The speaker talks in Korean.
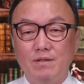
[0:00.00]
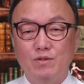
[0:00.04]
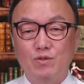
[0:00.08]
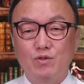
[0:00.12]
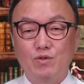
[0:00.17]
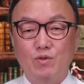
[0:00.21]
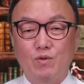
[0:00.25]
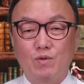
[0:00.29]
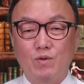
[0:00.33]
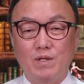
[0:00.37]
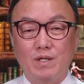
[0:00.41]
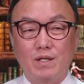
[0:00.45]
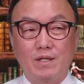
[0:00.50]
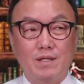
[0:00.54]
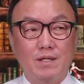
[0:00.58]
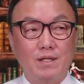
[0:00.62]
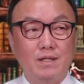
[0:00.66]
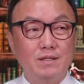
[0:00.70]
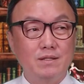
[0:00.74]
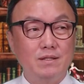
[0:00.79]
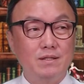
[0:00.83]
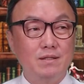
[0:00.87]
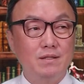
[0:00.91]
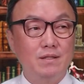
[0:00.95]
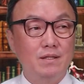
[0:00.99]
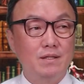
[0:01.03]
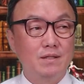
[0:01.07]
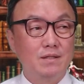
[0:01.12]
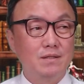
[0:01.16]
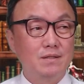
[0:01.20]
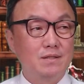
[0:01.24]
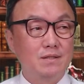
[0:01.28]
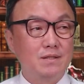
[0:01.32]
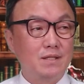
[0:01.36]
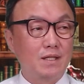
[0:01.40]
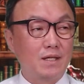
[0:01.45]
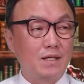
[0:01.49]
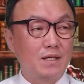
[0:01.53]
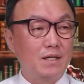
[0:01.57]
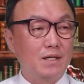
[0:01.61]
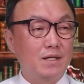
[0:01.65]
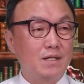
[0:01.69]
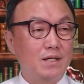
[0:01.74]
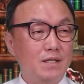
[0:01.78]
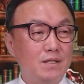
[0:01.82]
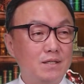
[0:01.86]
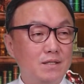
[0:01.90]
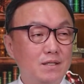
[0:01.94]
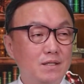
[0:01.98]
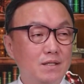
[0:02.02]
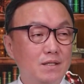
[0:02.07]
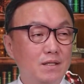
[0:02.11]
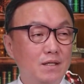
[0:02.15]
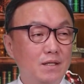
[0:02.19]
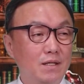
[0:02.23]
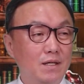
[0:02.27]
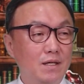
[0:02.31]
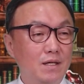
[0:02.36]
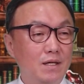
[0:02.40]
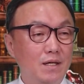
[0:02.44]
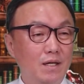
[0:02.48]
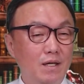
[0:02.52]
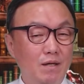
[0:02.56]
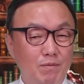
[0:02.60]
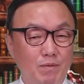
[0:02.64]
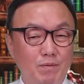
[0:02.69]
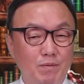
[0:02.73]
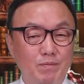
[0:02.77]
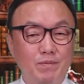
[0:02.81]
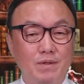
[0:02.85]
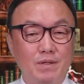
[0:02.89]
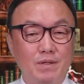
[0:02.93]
좋겠다는 생각까지 해봅니다.